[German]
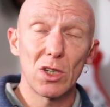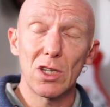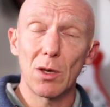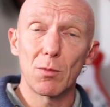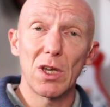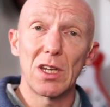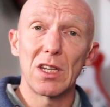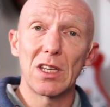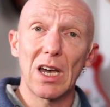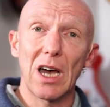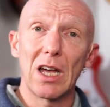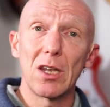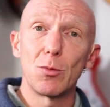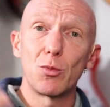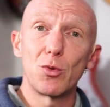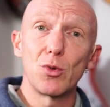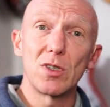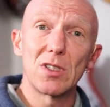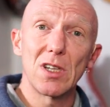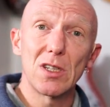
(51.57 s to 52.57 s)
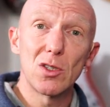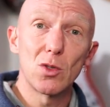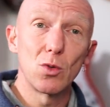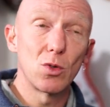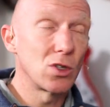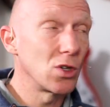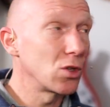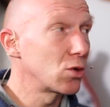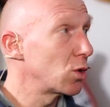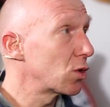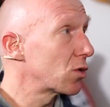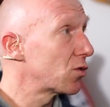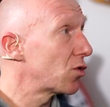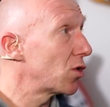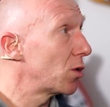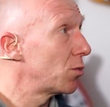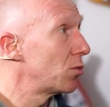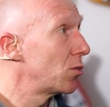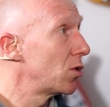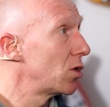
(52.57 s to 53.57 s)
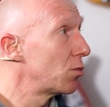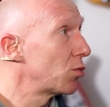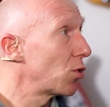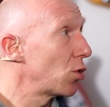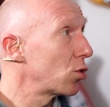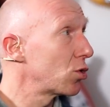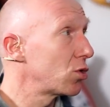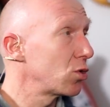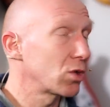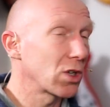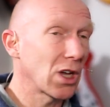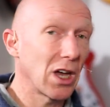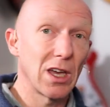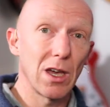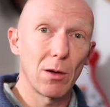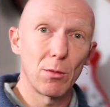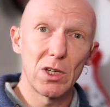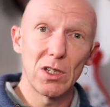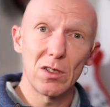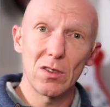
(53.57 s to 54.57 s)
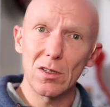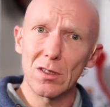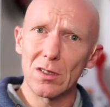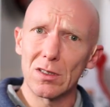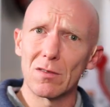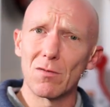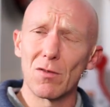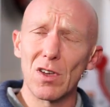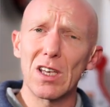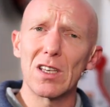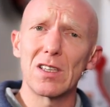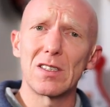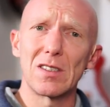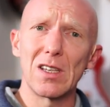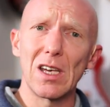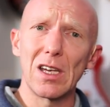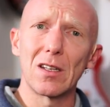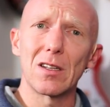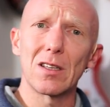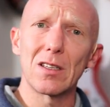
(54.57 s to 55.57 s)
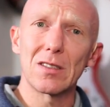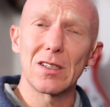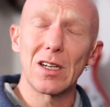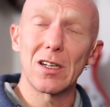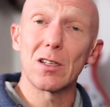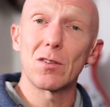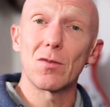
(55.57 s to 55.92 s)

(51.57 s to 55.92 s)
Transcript: Ich habe ja nicht alle Presets durchgeguckt vom äh, ProQ3, aber dieses ist wirklich sehr interessant,